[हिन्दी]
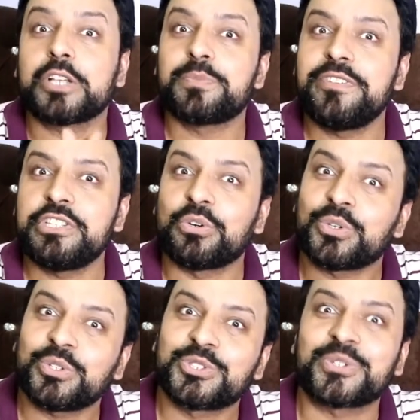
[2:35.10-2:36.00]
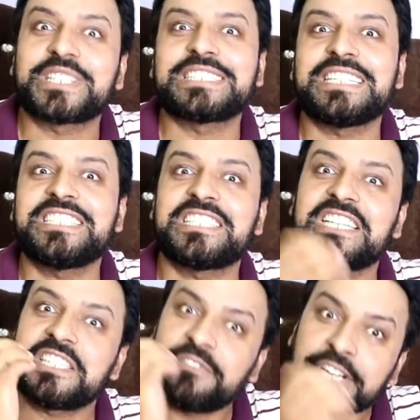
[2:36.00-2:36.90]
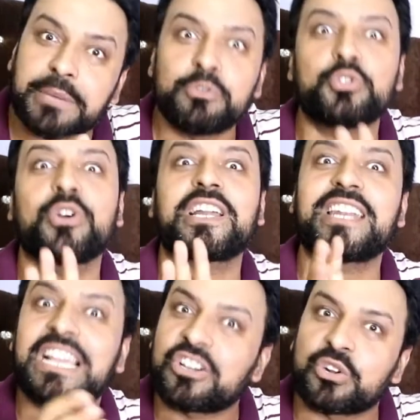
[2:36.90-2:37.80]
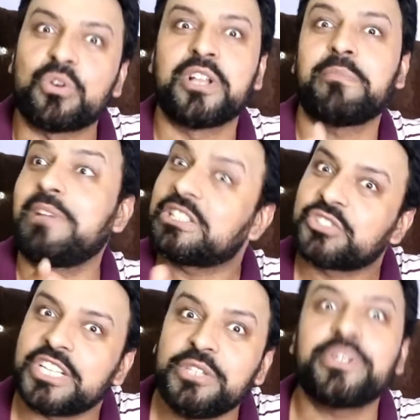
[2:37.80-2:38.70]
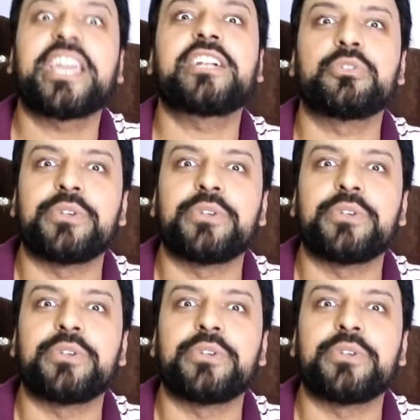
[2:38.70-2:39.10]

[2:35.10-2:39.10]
बॉस बीवी दोनों को छोड़कर चली जाती है कहती फटे मुंह जो करना है करो मैं तो चली हूँ नया